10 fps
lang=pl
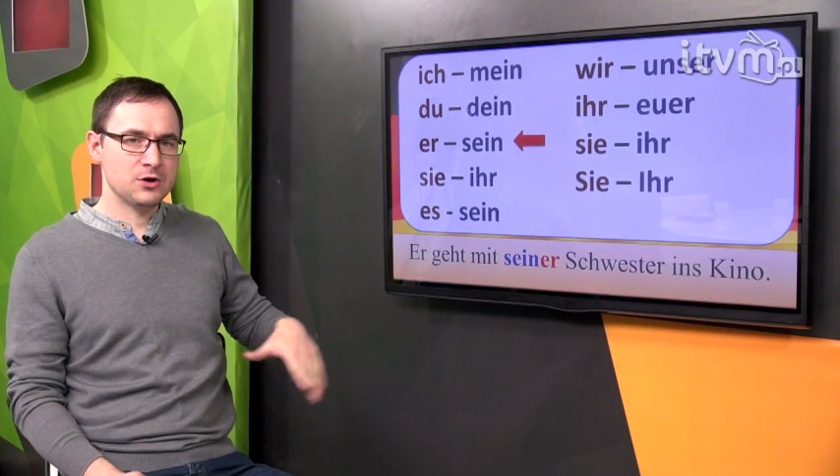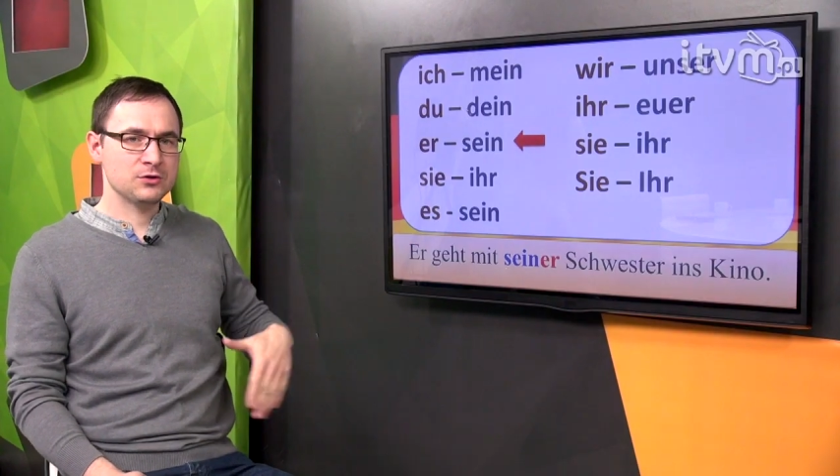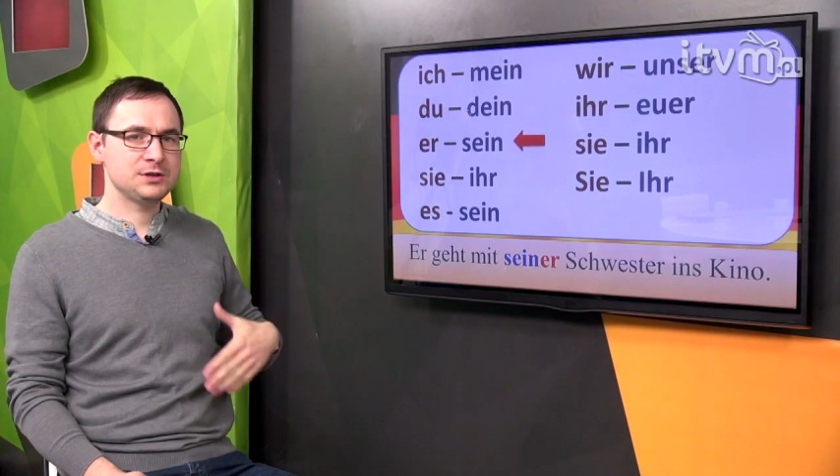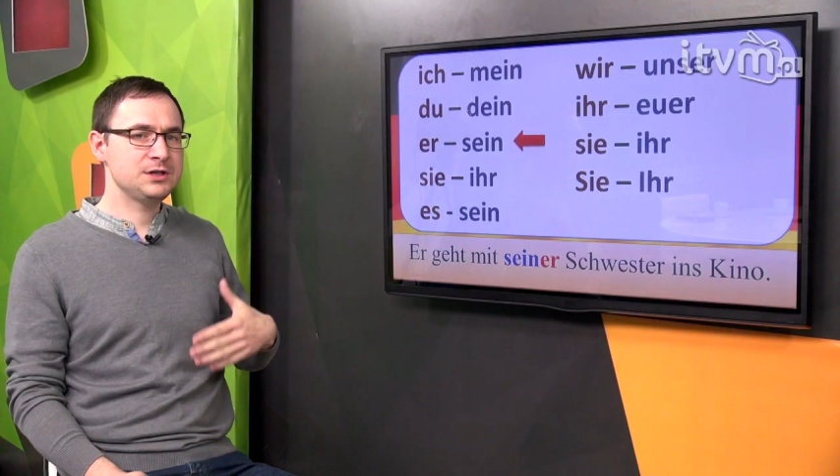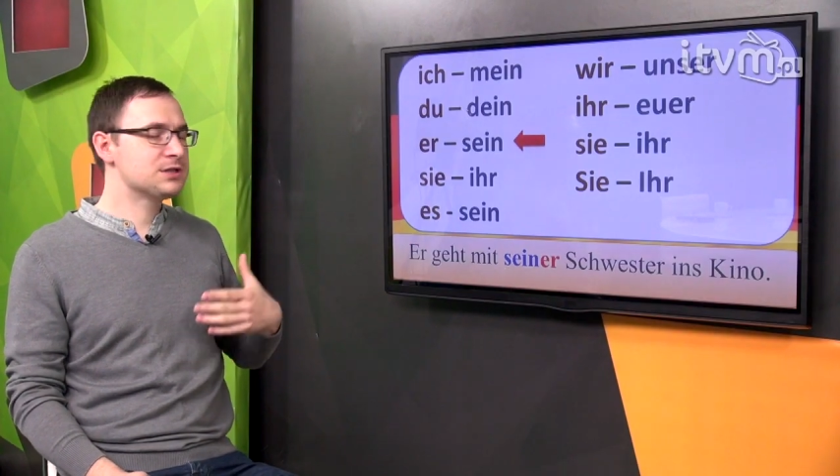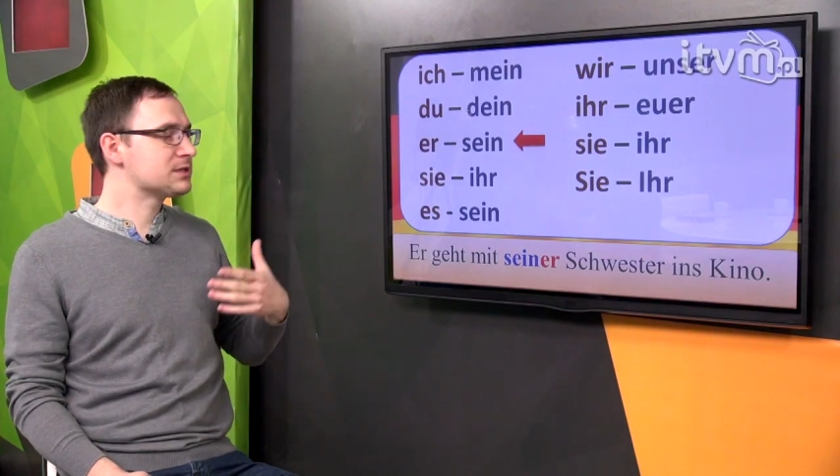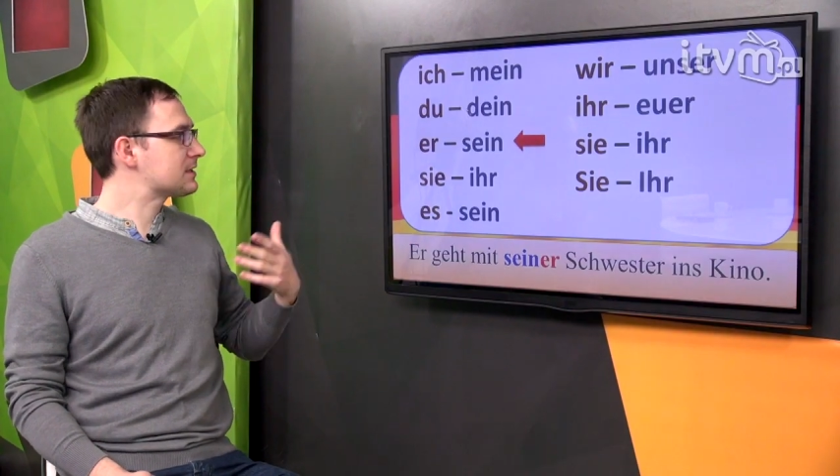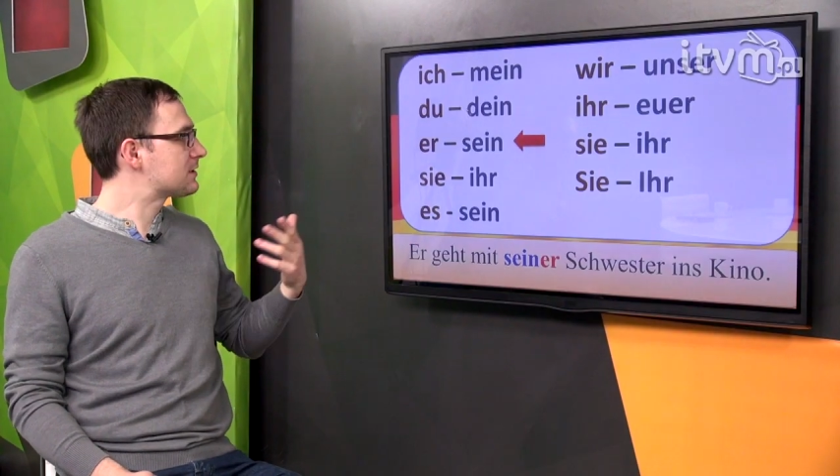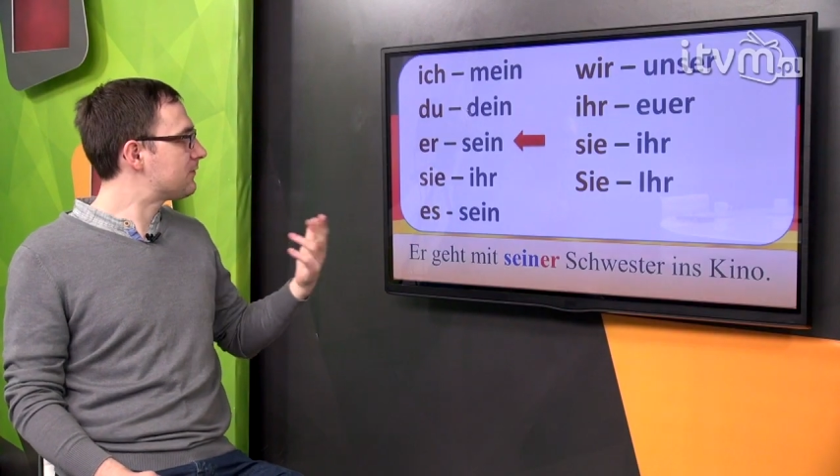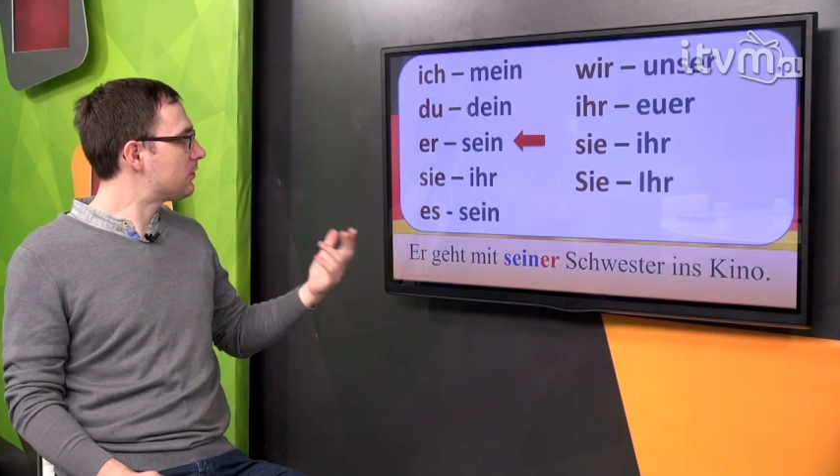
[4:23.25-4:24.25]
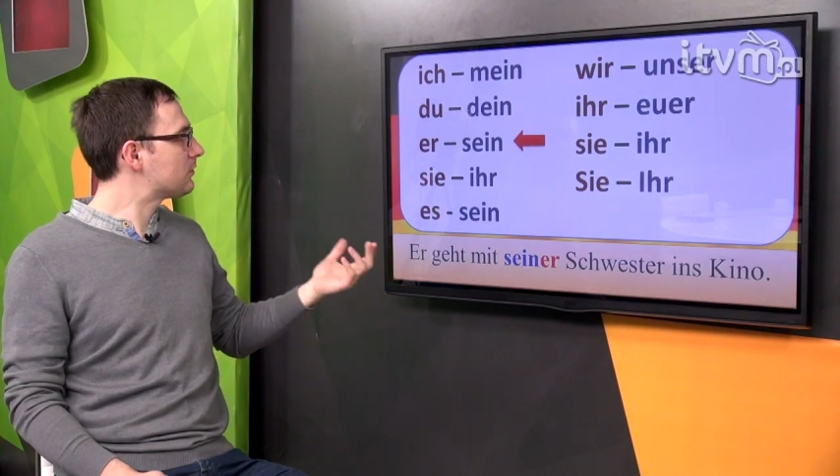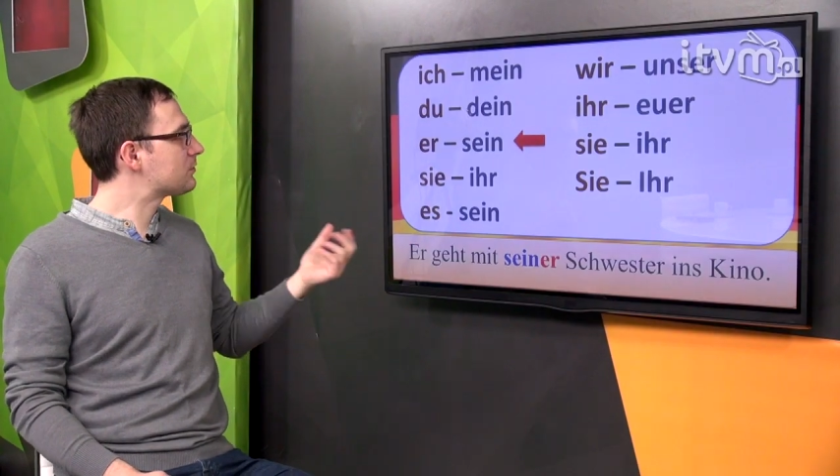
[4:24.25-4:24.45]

On idzie ze swoją